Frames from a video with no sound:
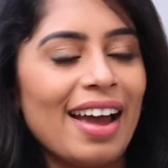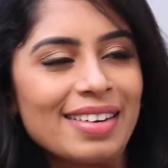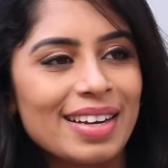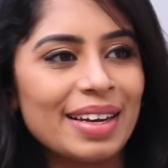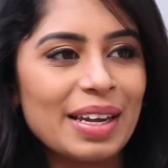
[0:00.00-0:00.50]
అండ్
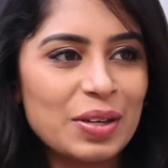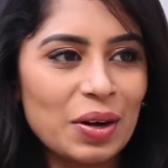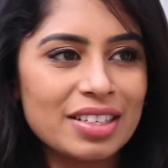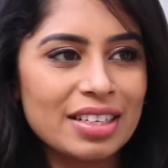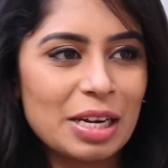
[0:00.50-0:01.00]
అలాగే
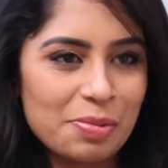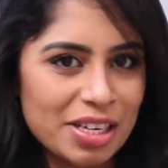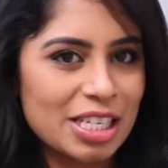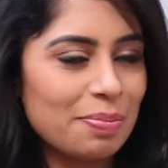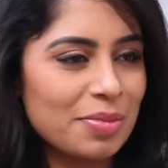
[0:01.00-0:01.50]
డాక్టర్ గారు మీరు
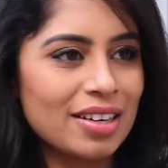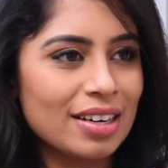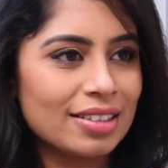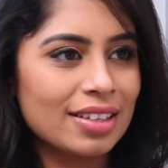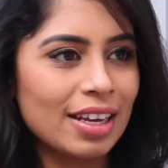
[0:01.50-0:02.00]

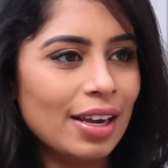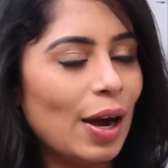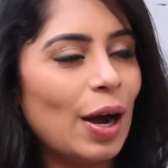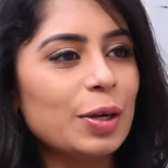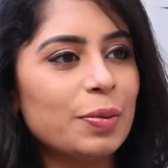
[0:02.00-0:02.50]
చెప్పినట్లయితే
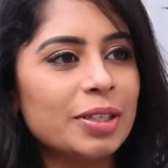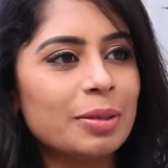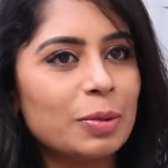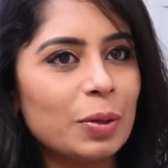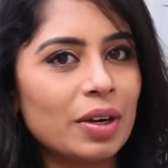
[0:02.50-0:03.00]

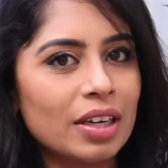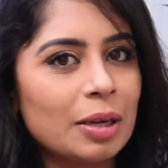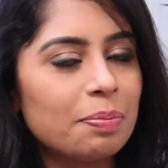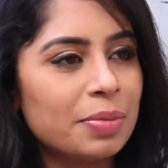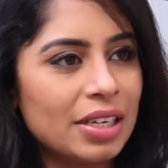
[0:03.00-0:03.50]
ఆయుర్వేదంలో అంటే
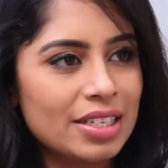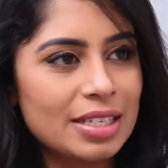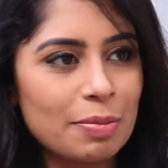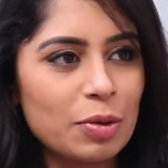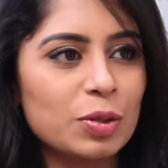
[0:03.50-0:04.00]
పీరియడ్స్
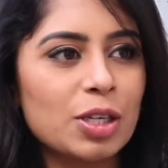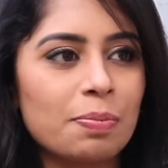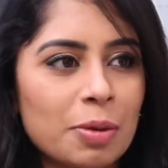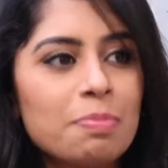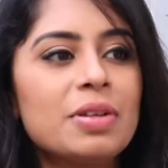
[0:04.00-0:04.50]
టైంలో వచ్చే
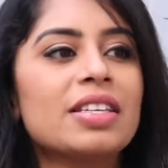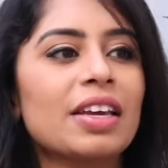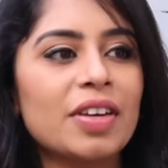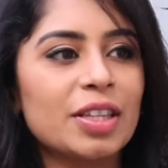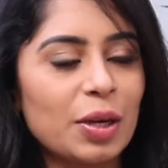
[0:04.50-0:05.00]
పింపుల్స్
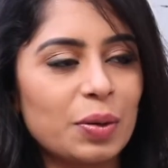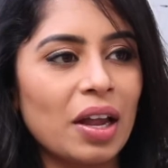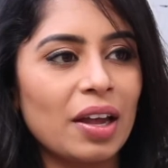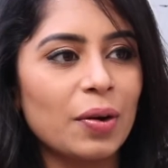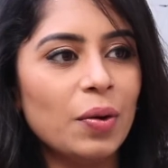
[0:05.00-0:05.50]
ఏవైతే
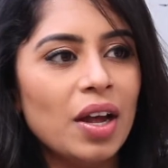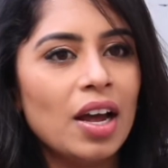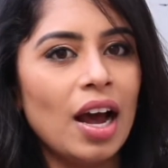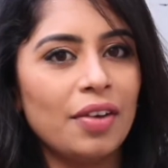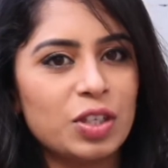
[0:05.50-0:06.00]
ఉన్నాయో
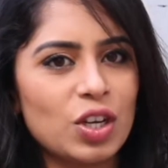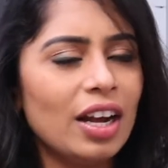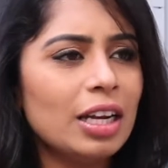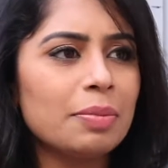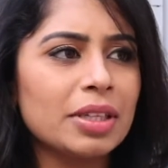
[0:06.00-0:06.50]
అవి
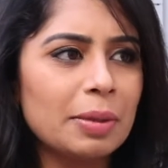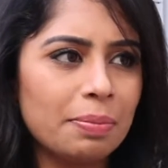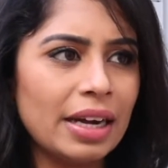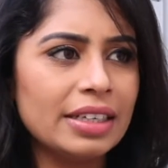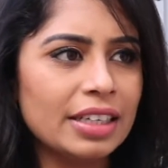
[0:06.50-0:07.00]
చాలామంది
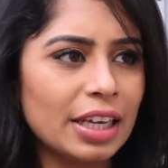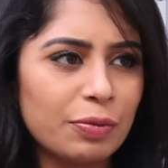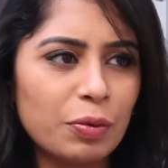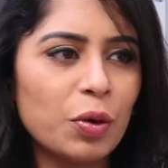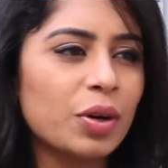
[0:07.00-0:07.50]
బయట
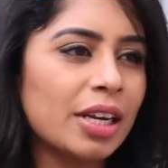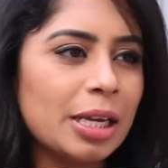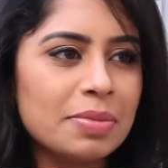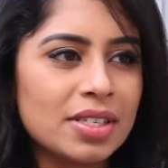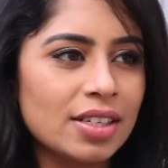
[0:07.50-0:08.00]
ఏవేవో
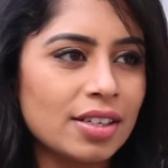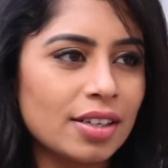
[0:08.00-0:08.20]
క్రీమ్స్